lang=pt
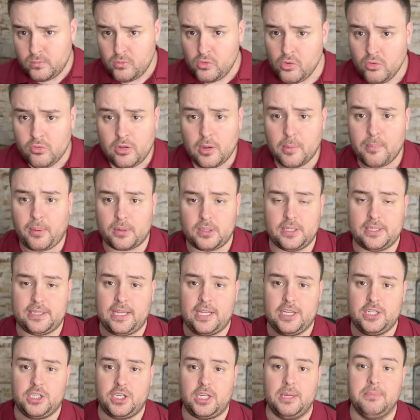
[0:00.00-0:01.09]
São Paulo
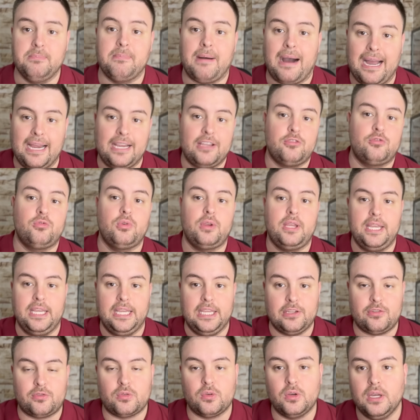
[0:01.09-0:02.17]
entende que mais do que
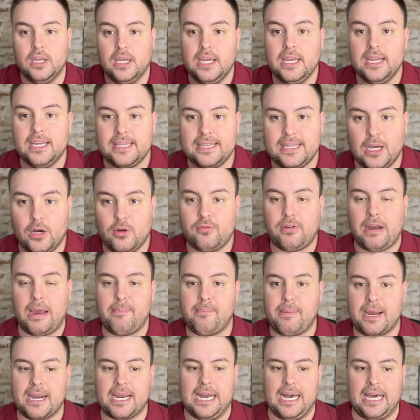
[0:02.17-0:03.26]
isso não vai
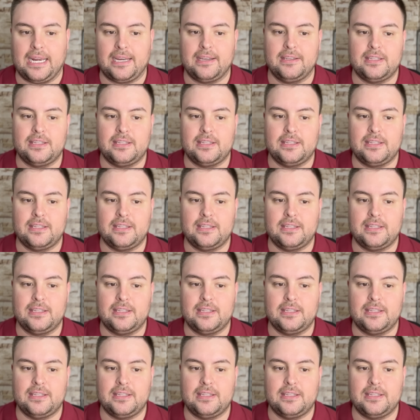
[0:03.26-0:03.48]
pagar.